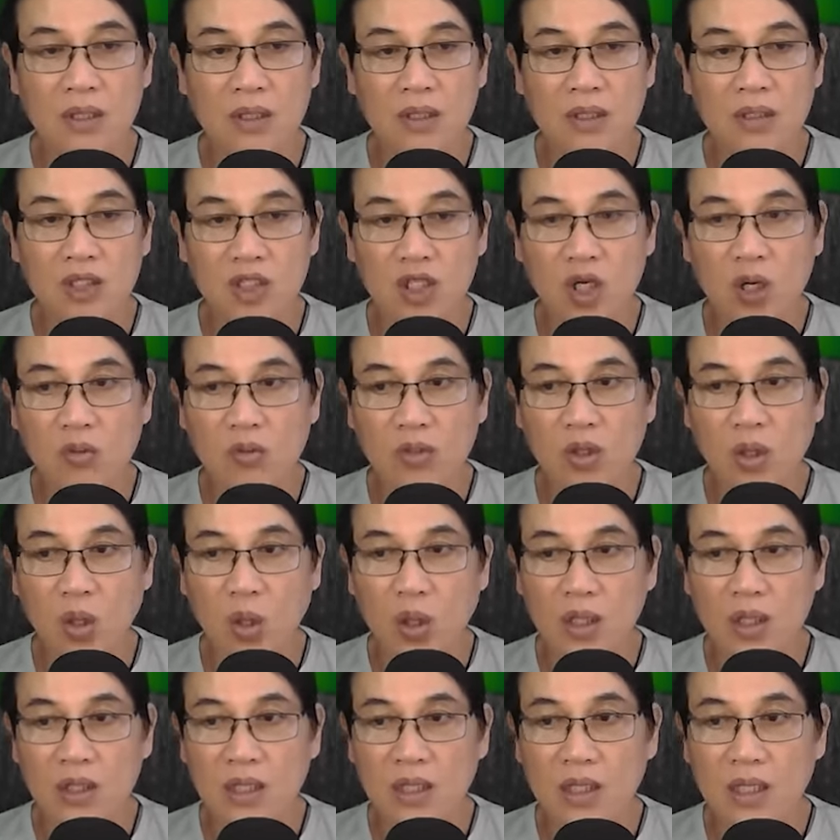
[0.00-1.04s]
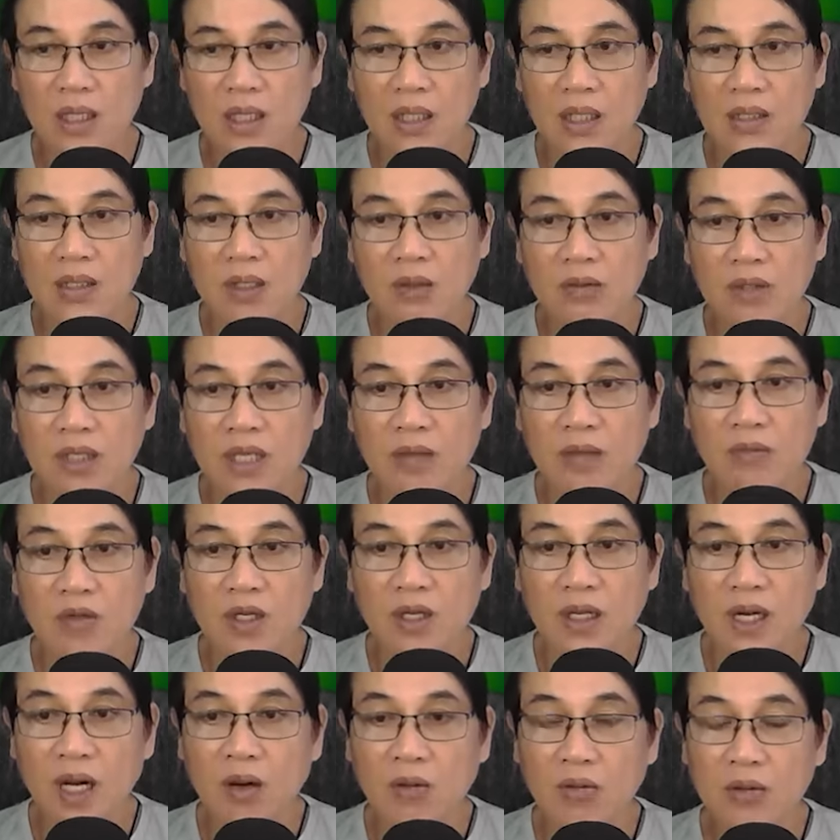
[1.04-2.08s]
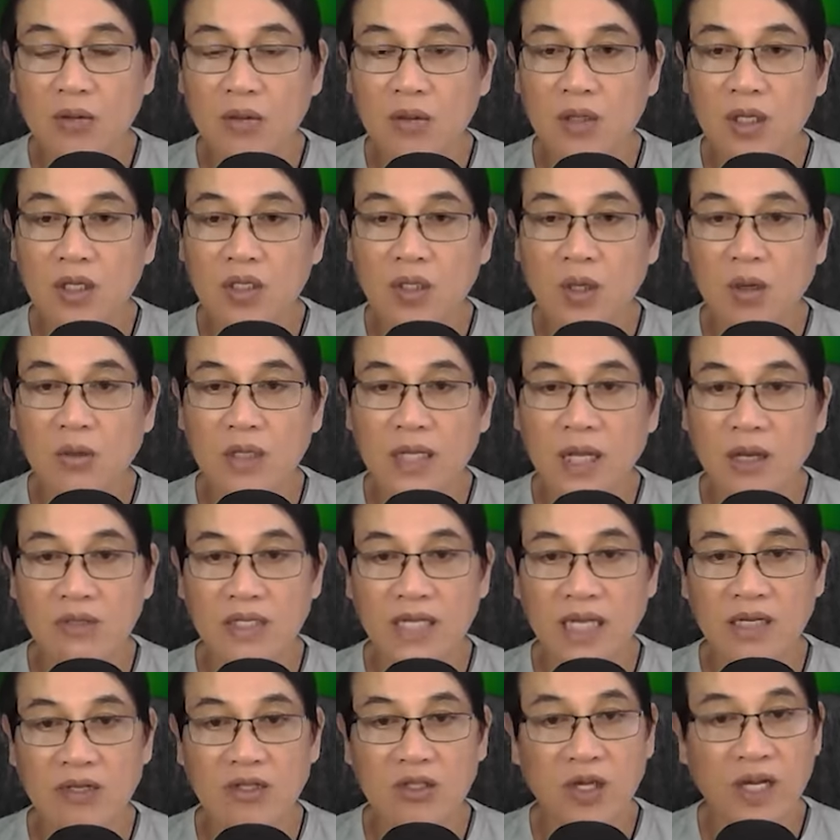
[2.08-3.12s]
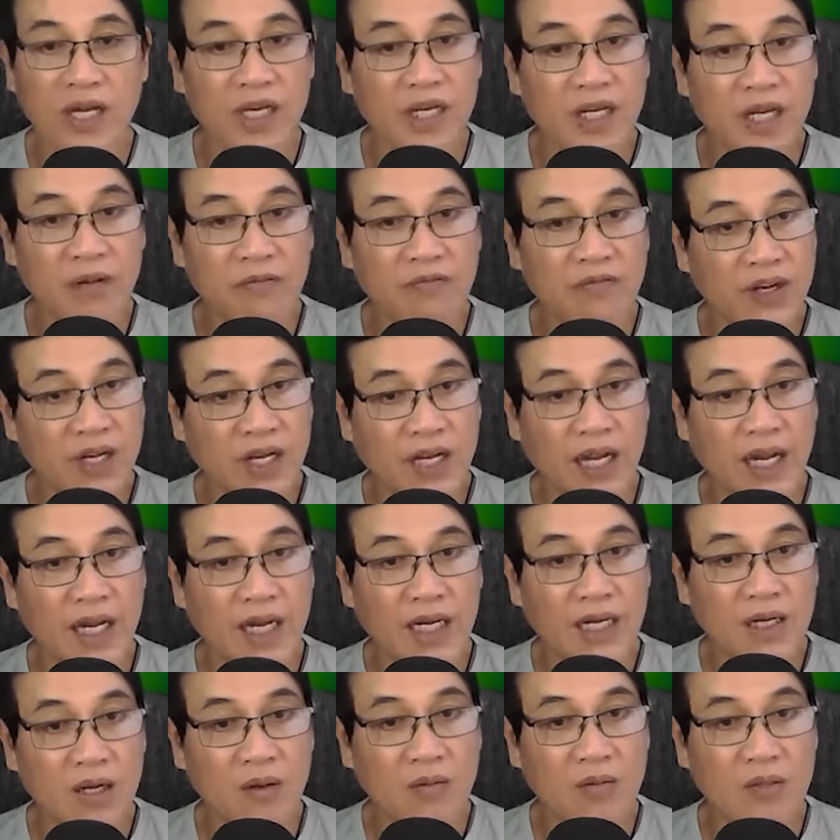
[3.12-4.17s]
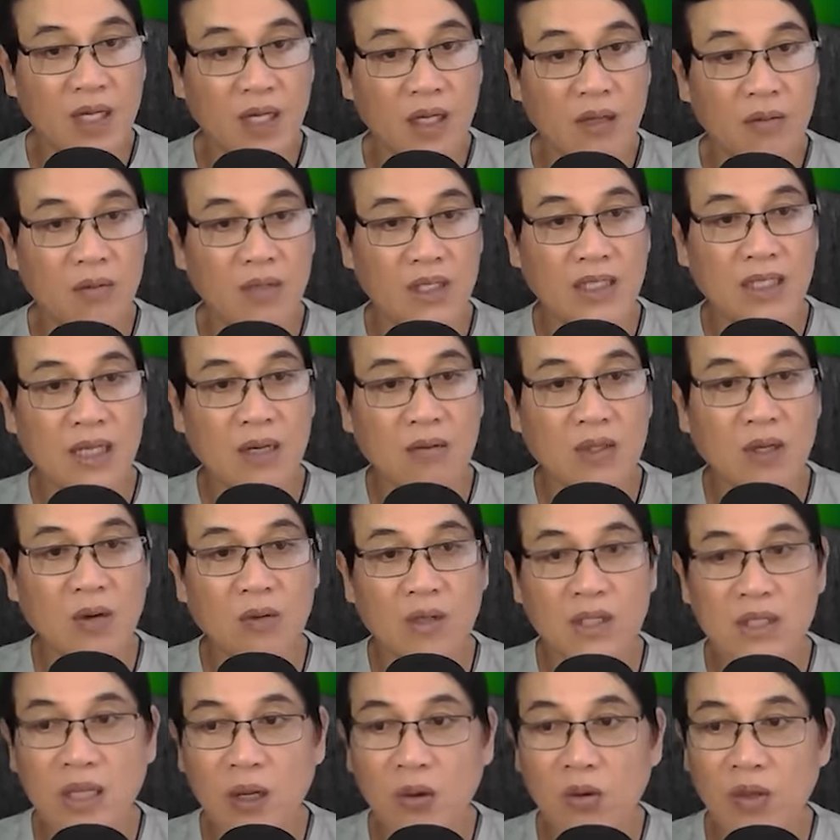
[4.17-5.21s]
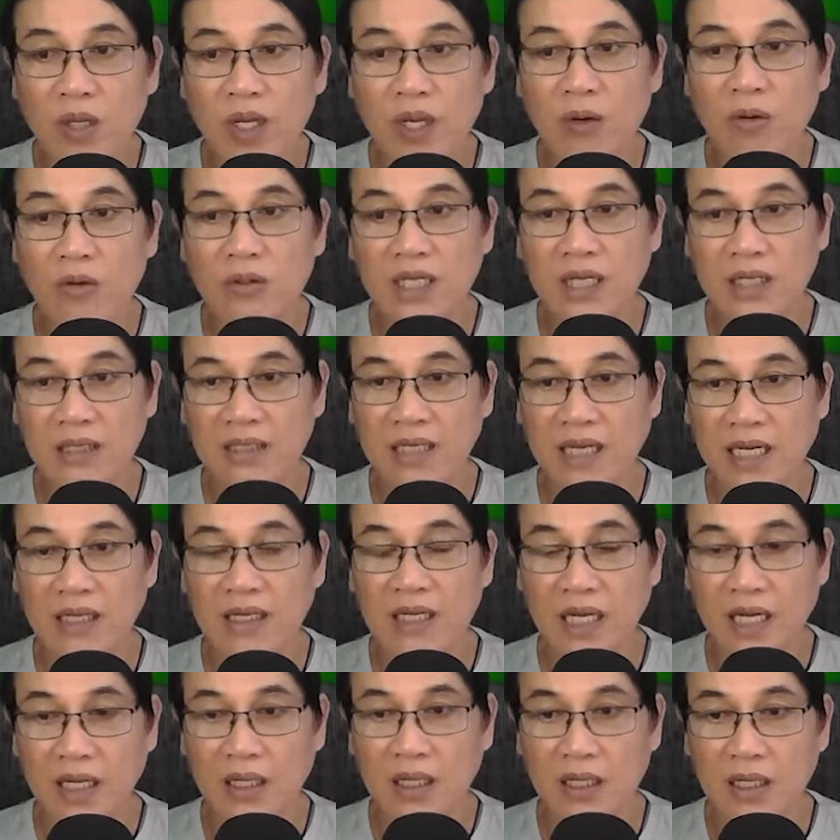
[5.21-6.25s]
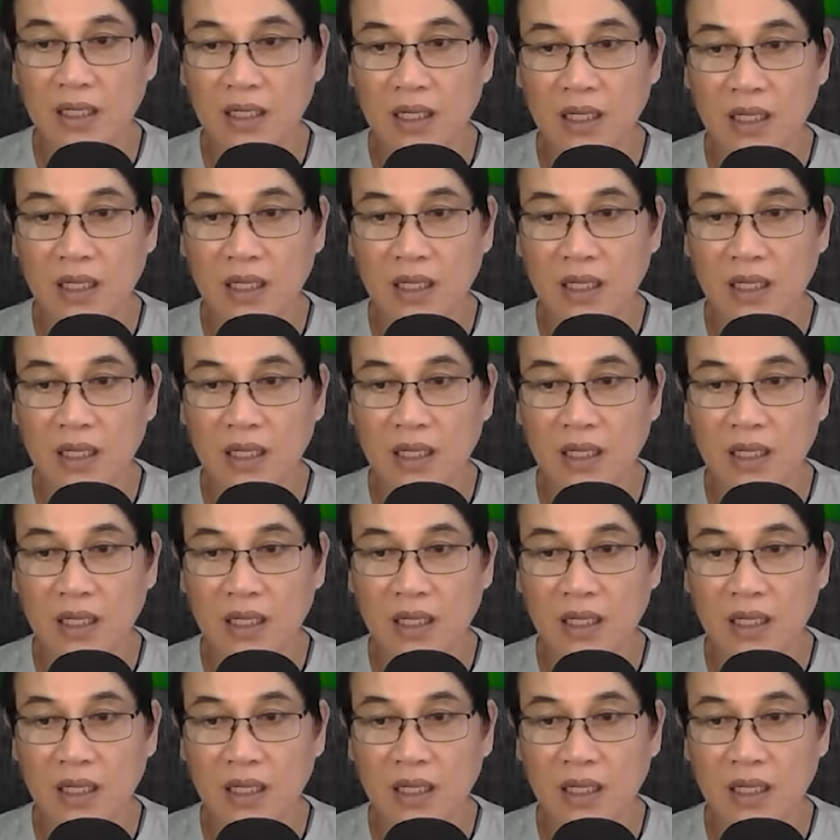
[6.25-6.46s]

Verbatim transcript: Rốt cuộc, trong tim có ông có chỗ nào dành cho anh em Vi An không mà sao không có thấu hiểu tình cảnh này?